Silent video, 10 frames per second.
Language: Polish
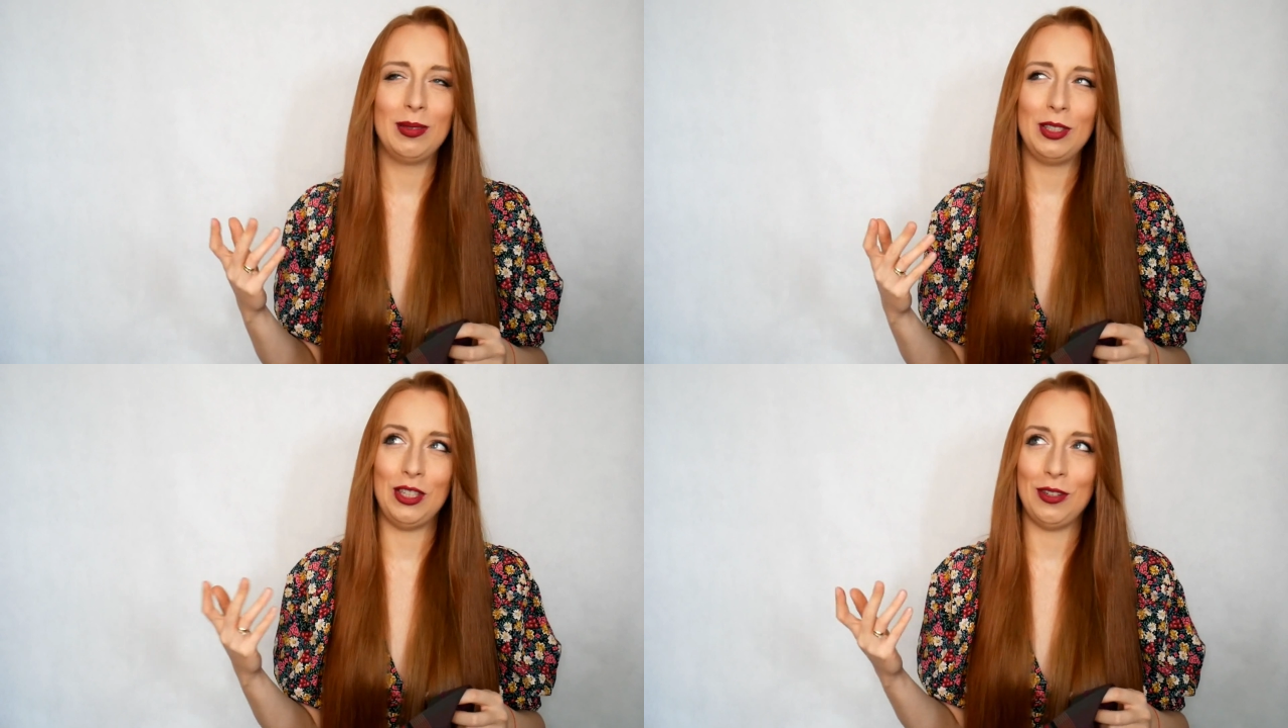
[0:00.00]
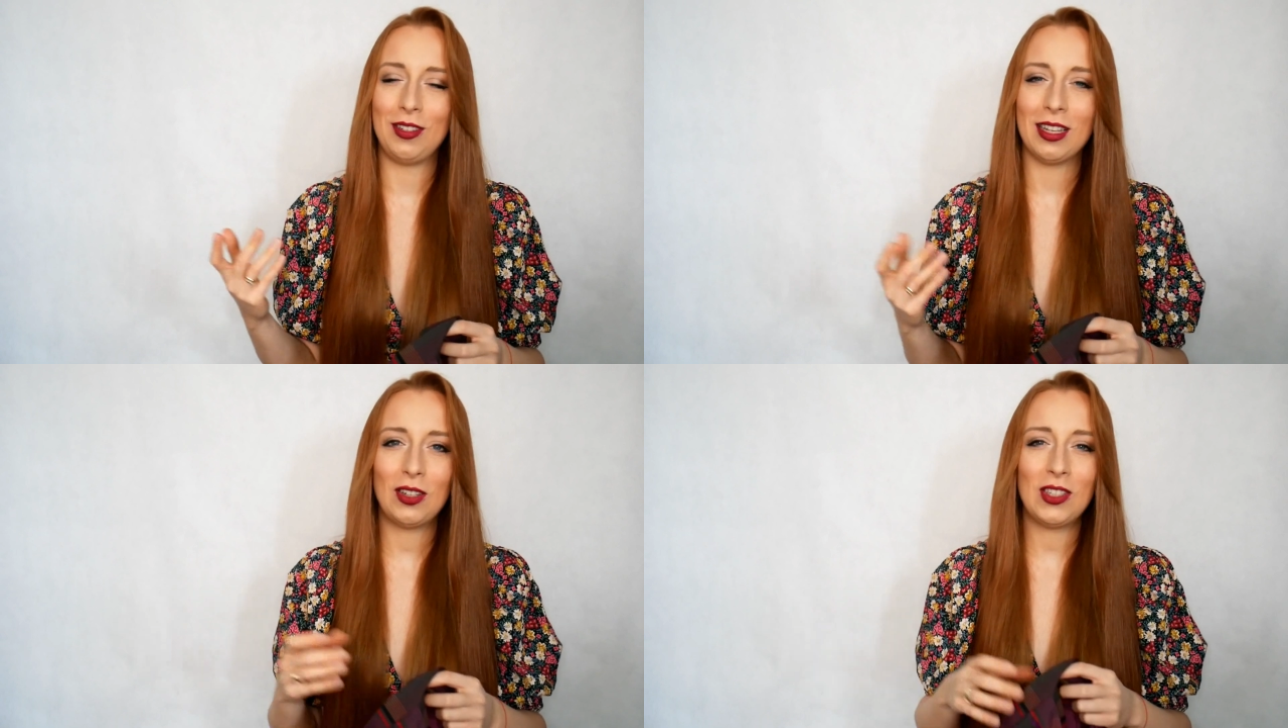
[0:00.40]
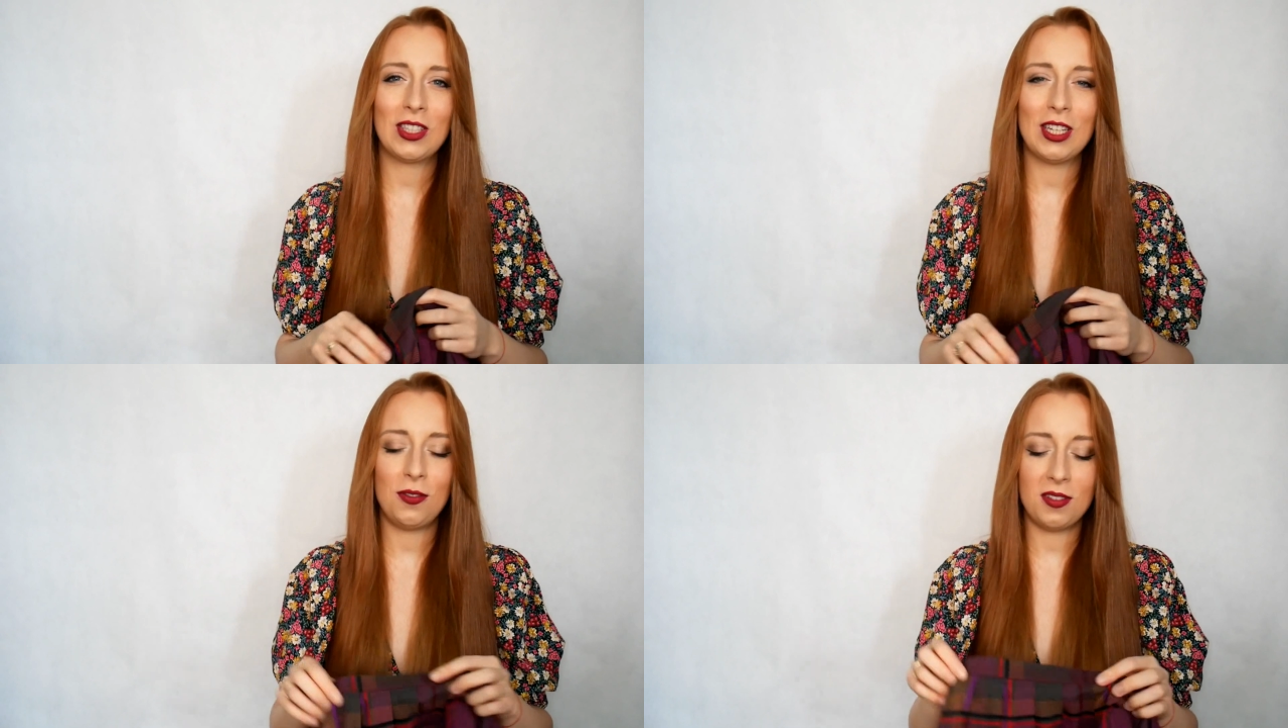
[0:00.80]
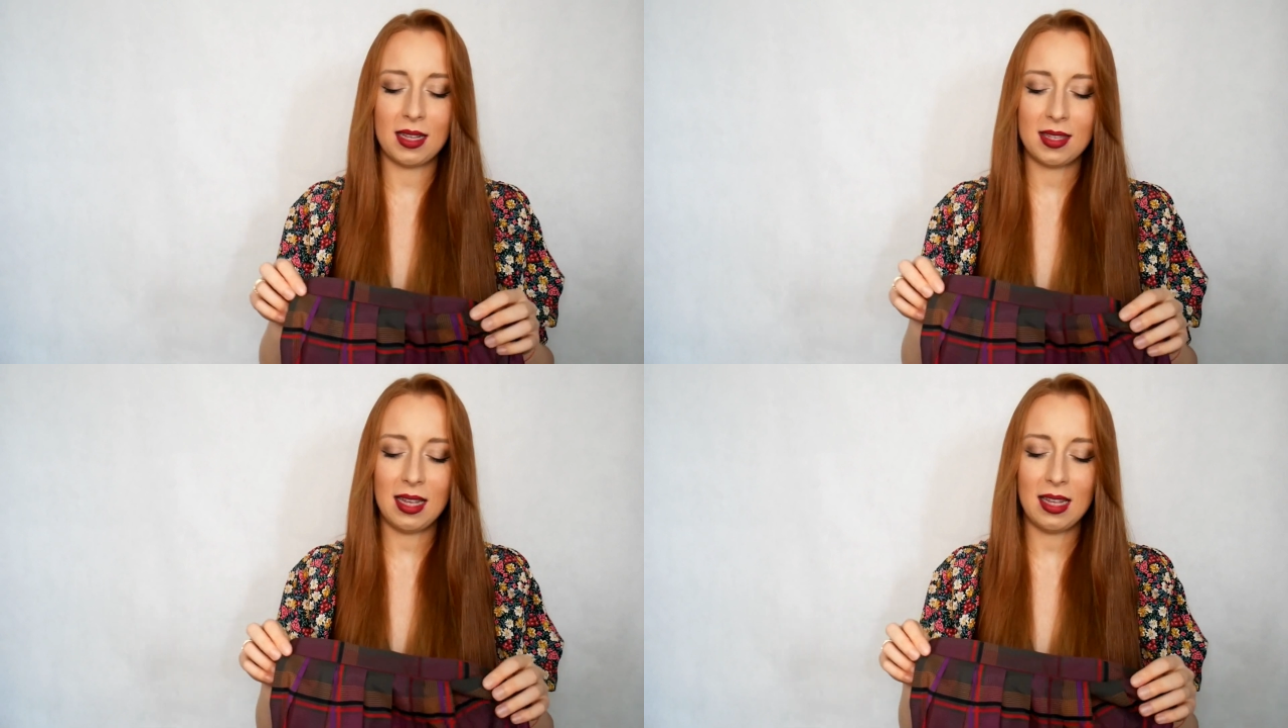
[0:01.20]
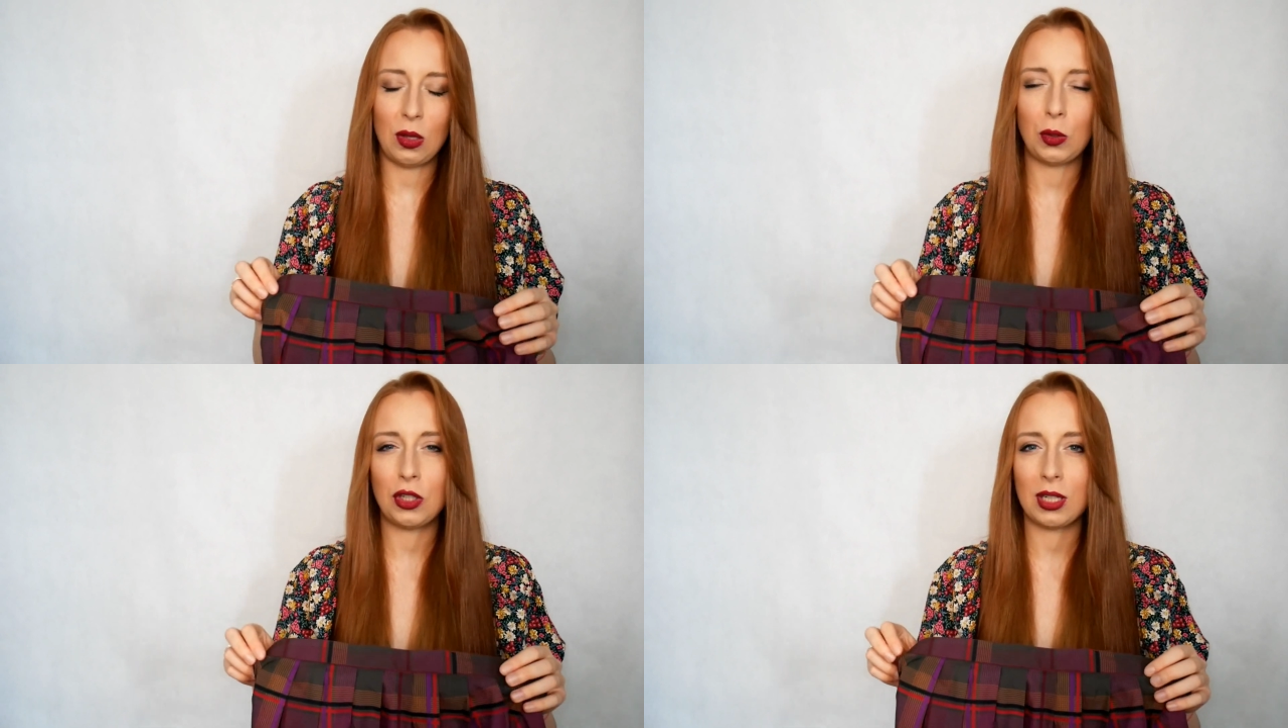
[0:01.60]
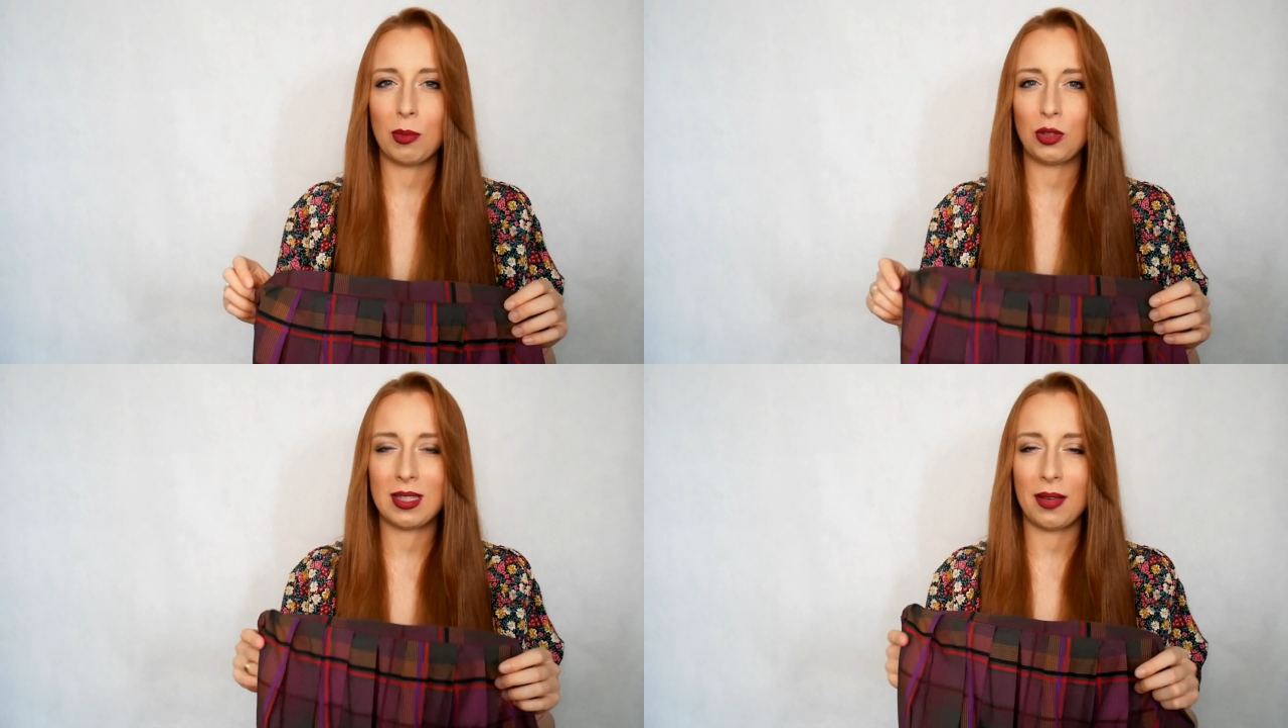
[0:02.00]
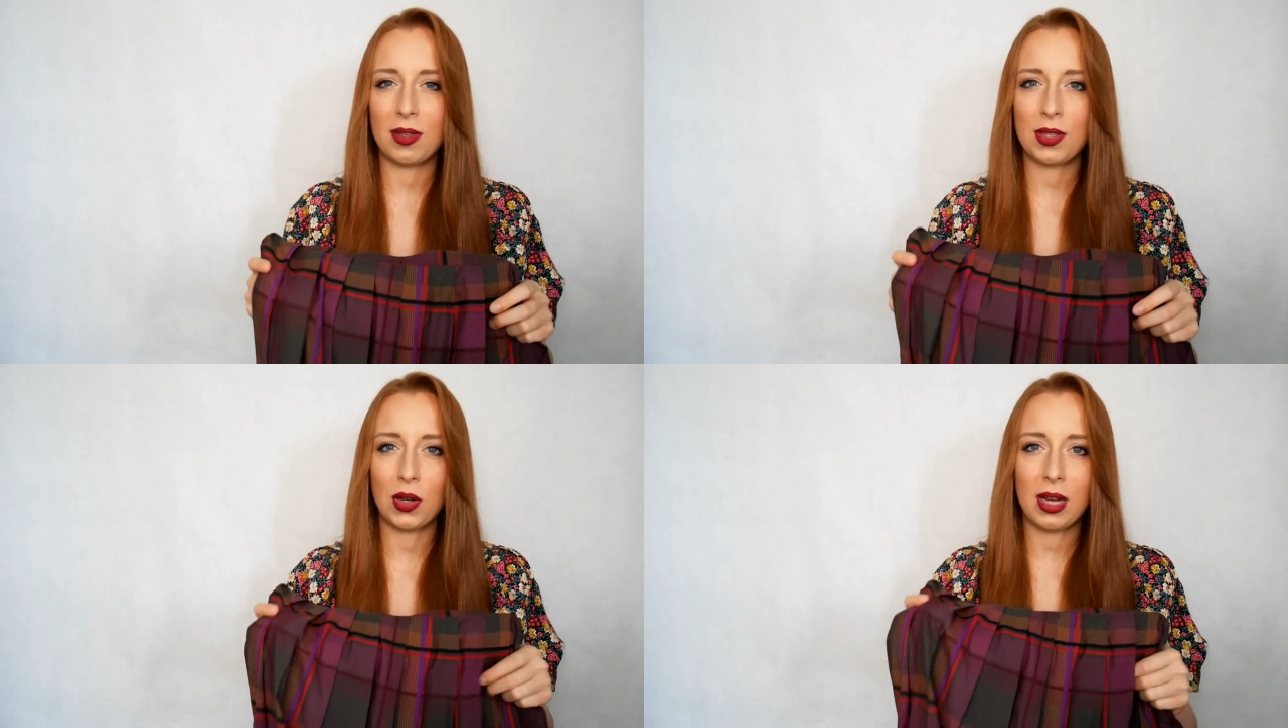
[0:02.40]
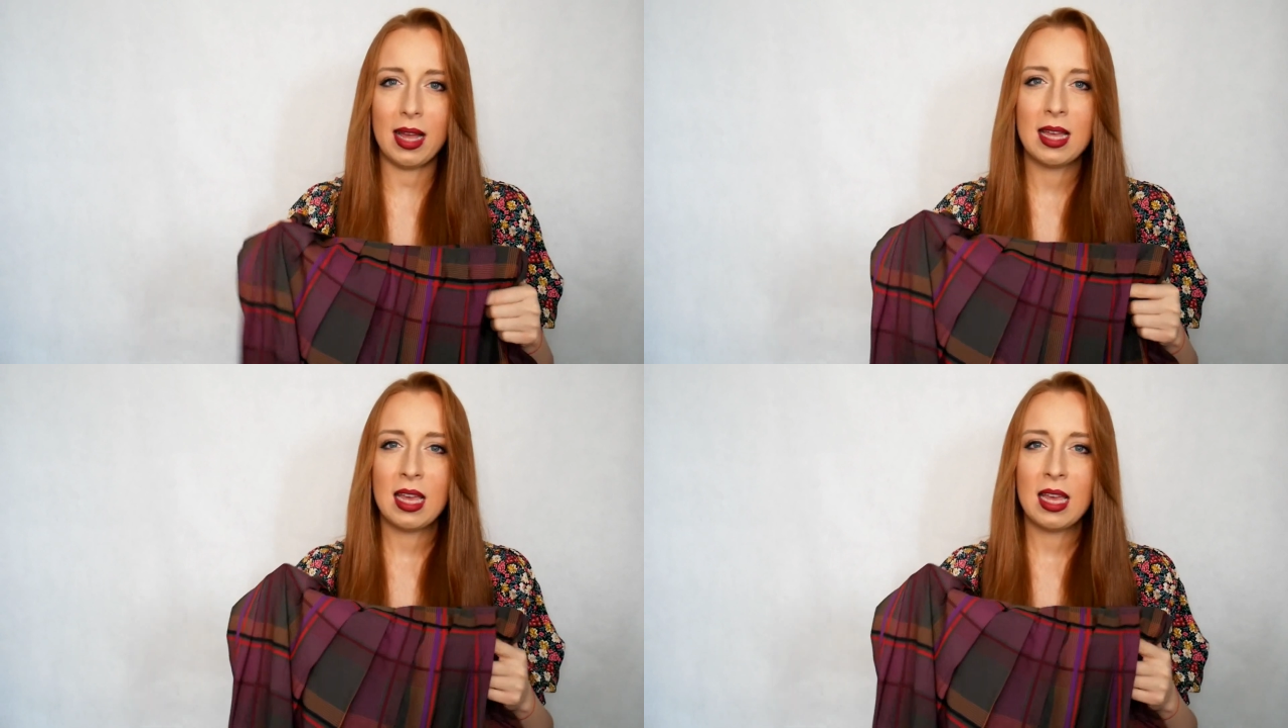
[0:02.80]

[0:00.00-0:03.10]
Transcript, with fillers: dziwnie, troszeczkę dziwna cena, troszeczkę może za wysoka,